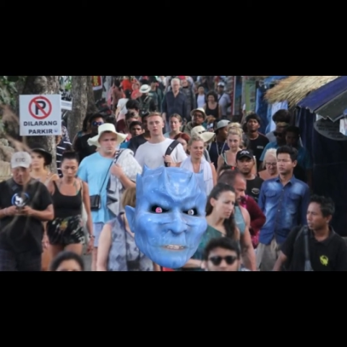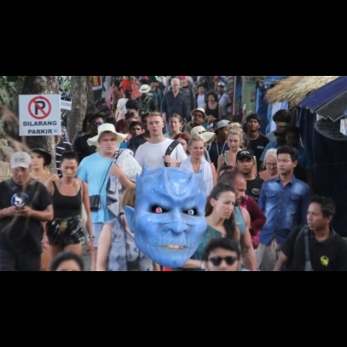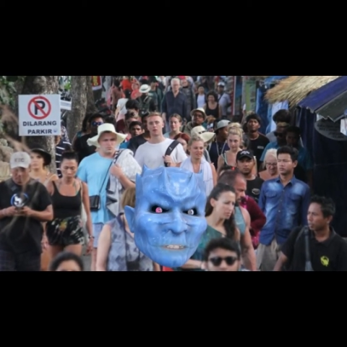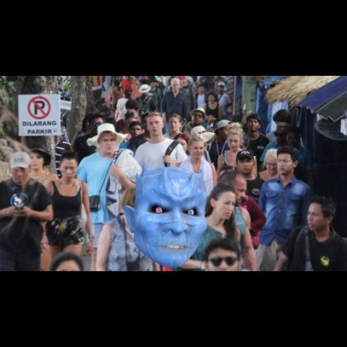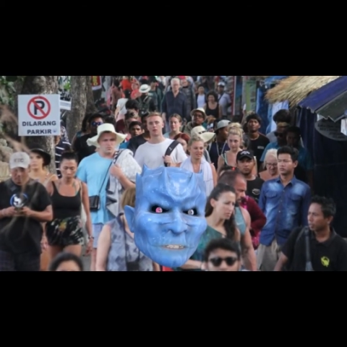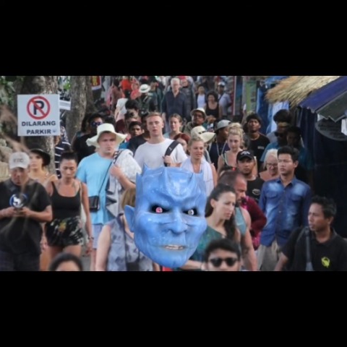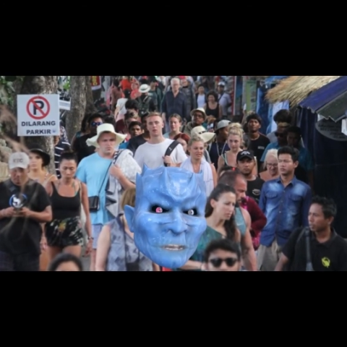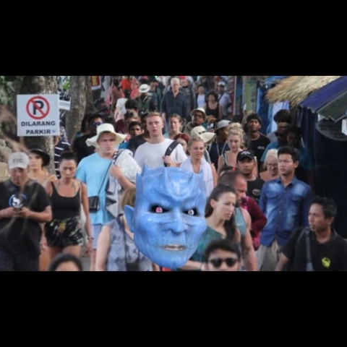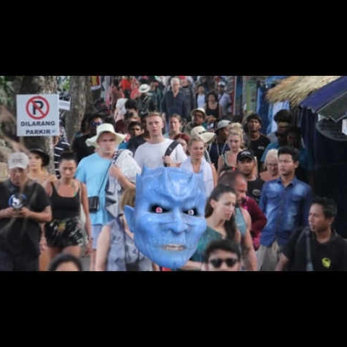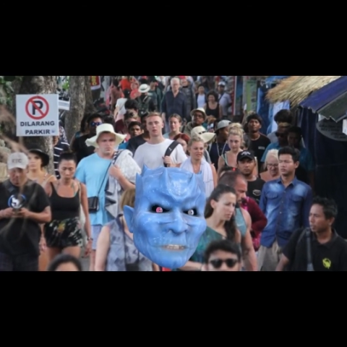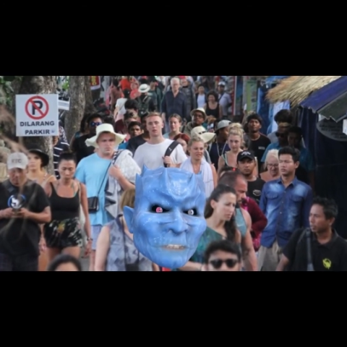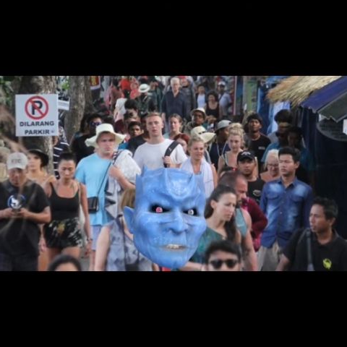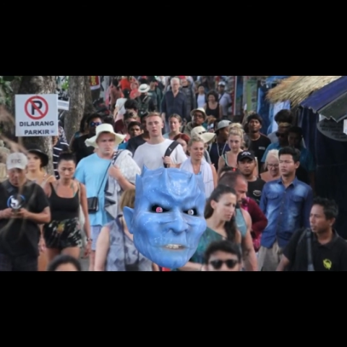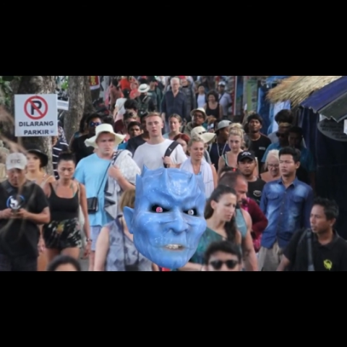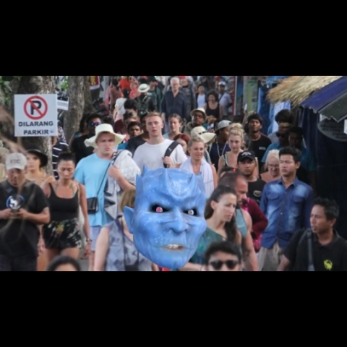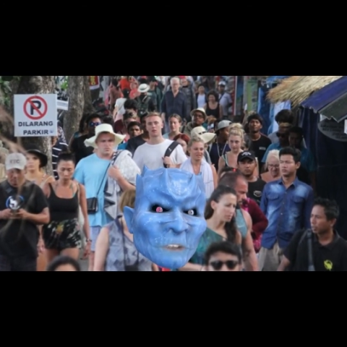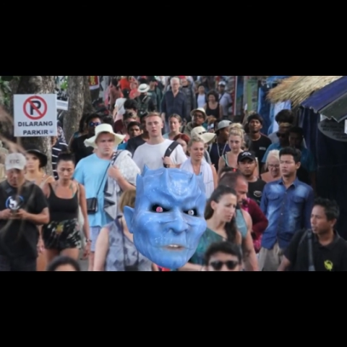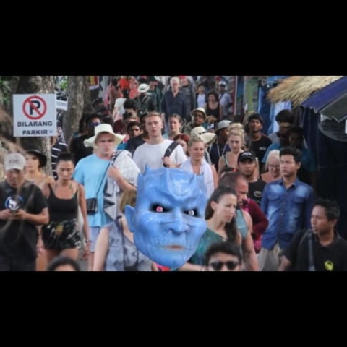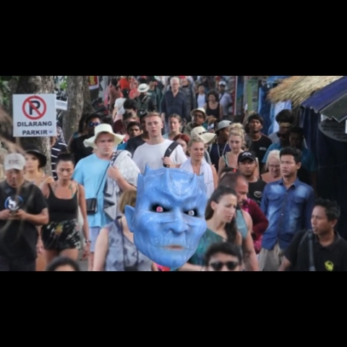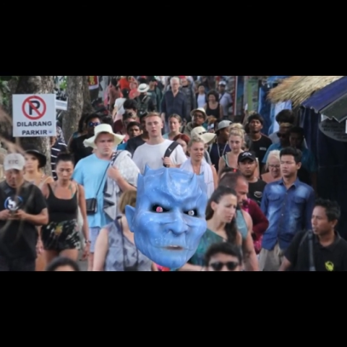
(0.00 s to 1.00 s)
dan
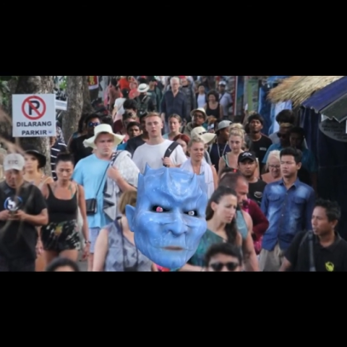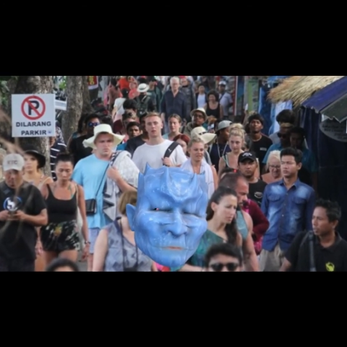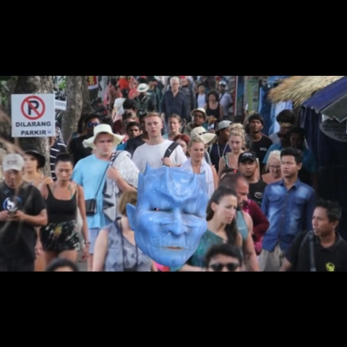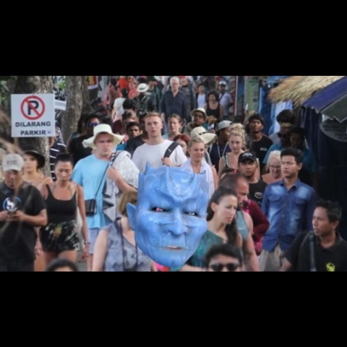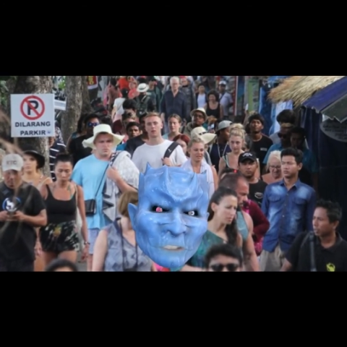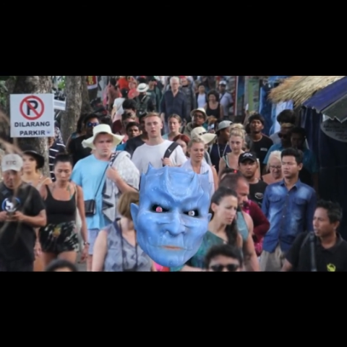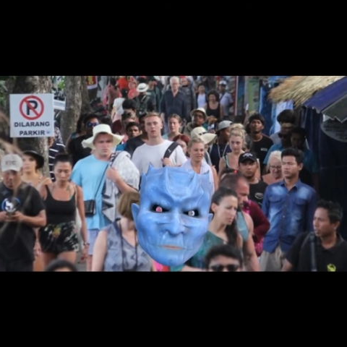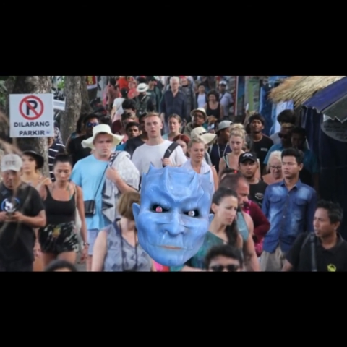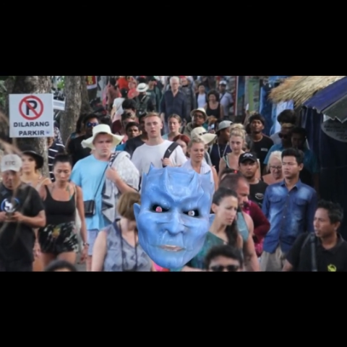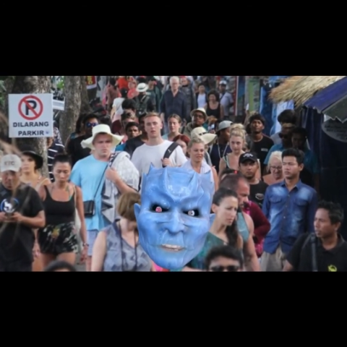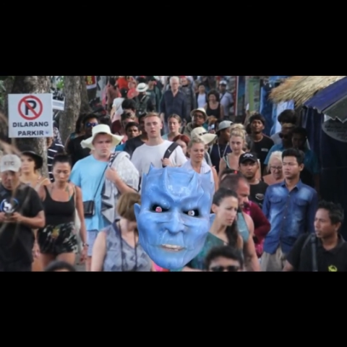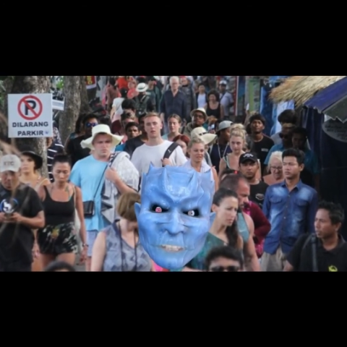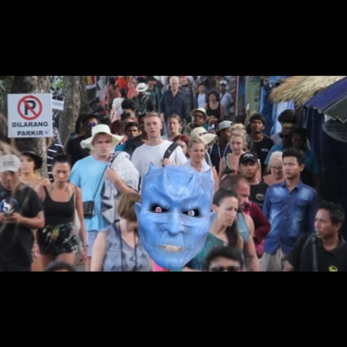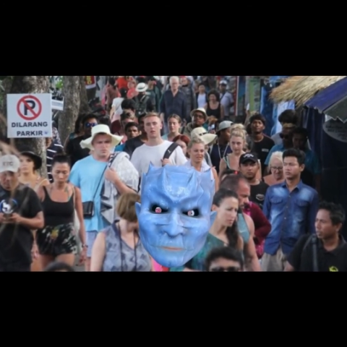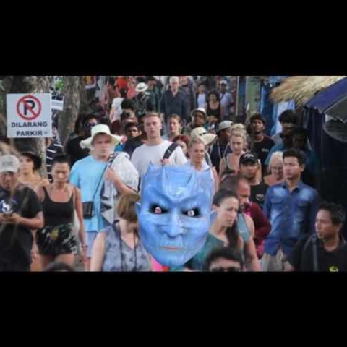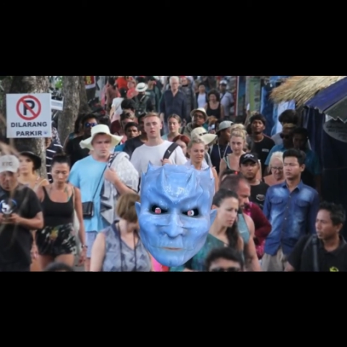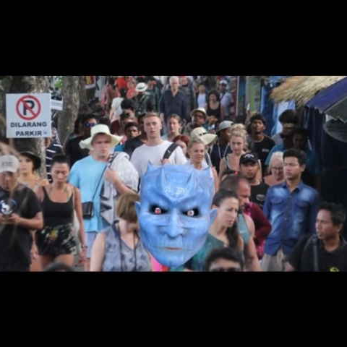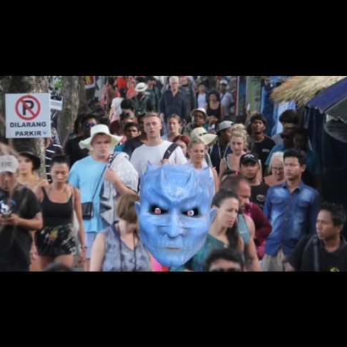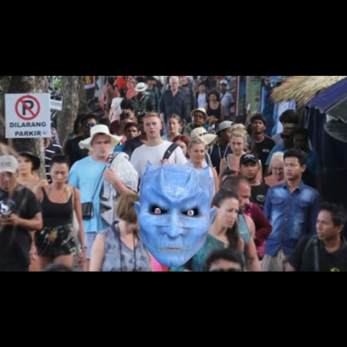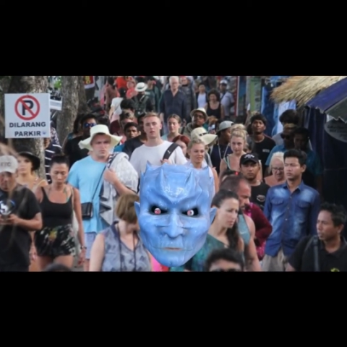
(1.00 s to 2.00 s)
29.000
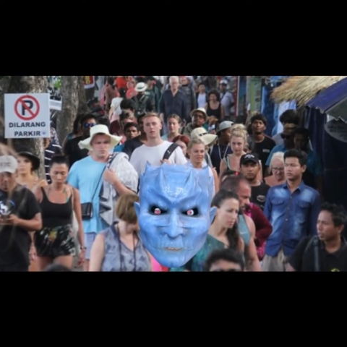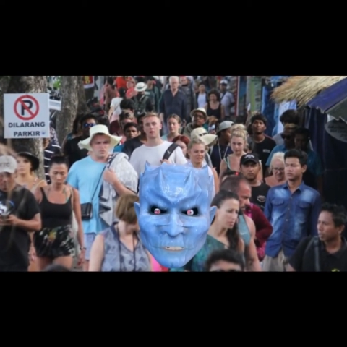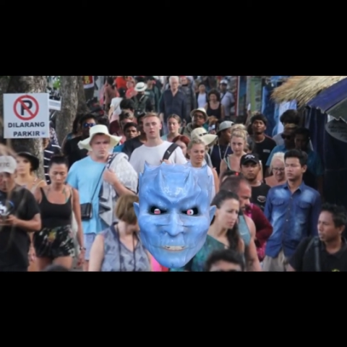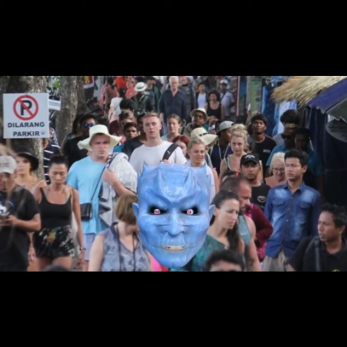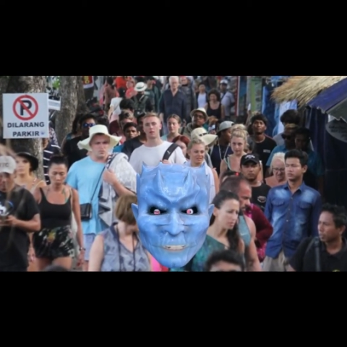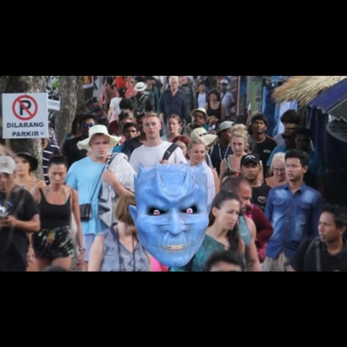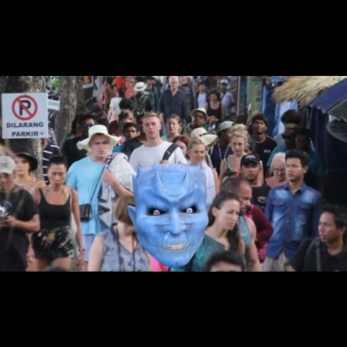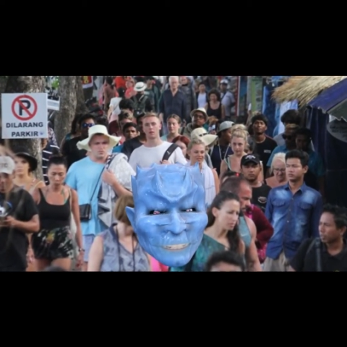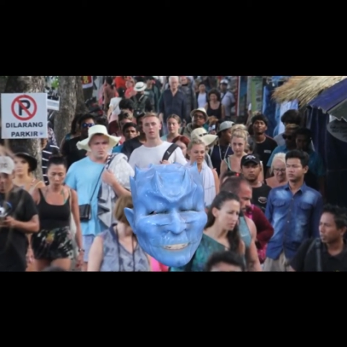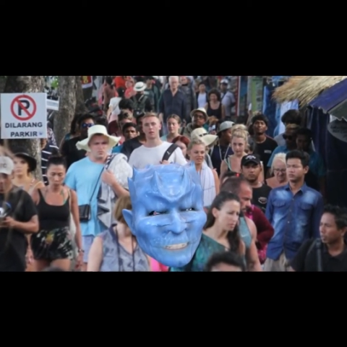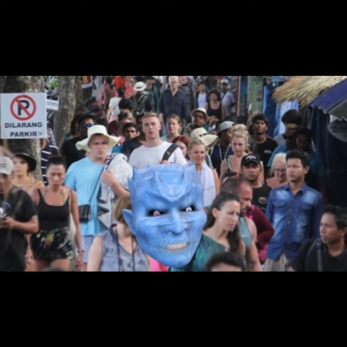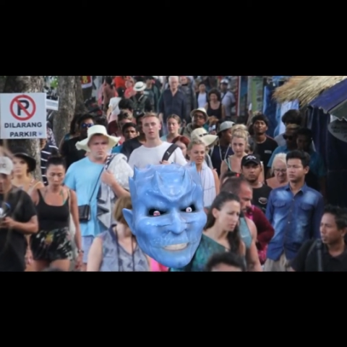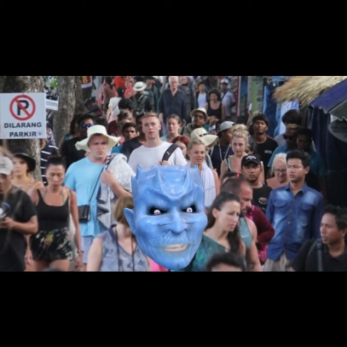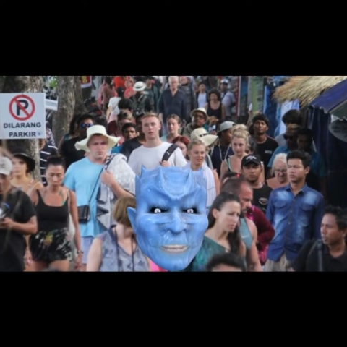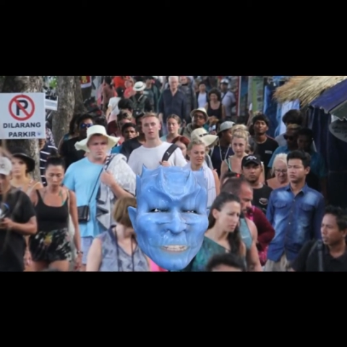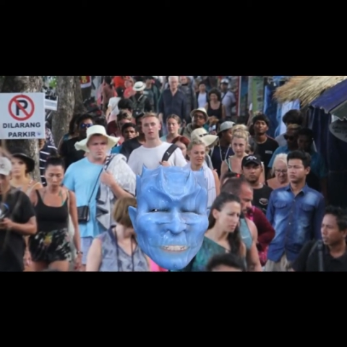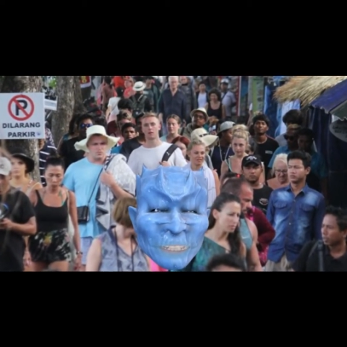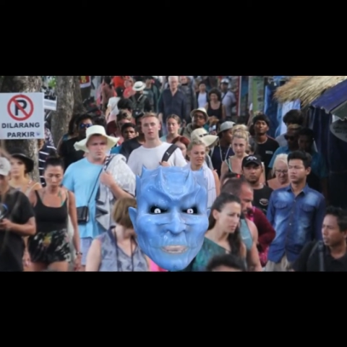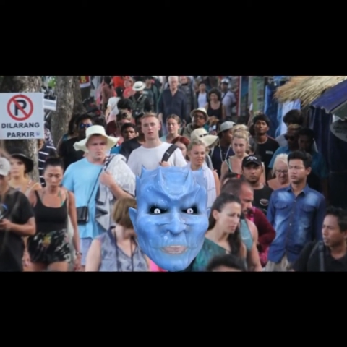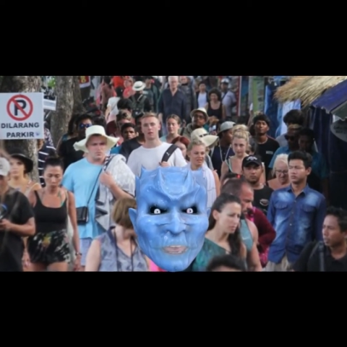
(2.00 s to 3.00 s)
di
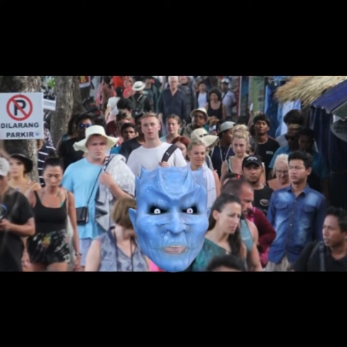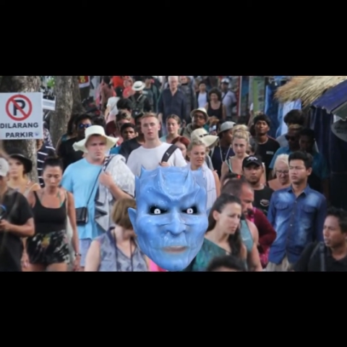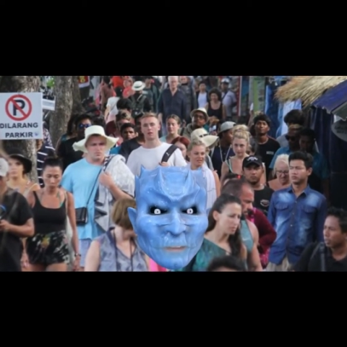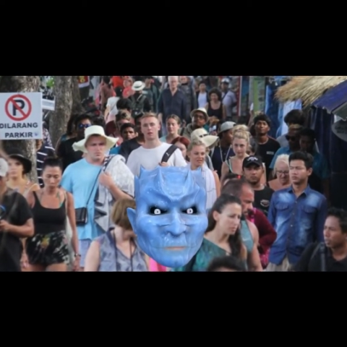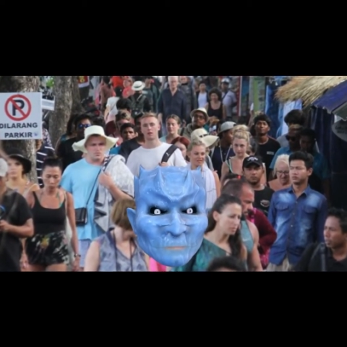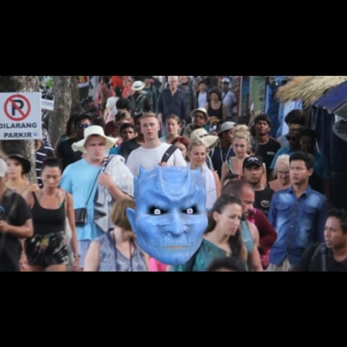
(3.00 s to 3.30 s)
Italia.